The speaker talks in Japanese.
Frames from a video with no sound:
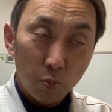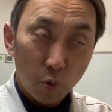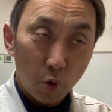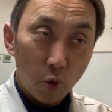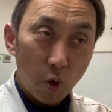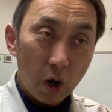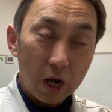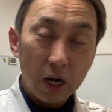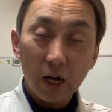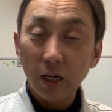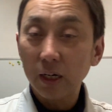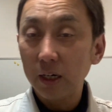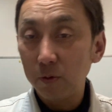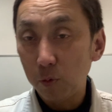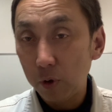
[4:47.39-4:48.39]
もうわ
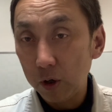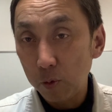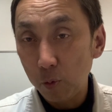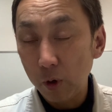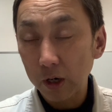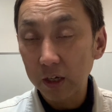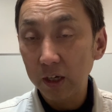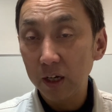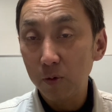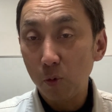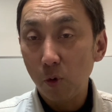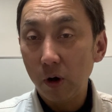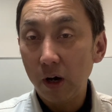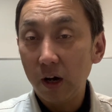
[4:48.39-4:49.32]
から、負けがもわ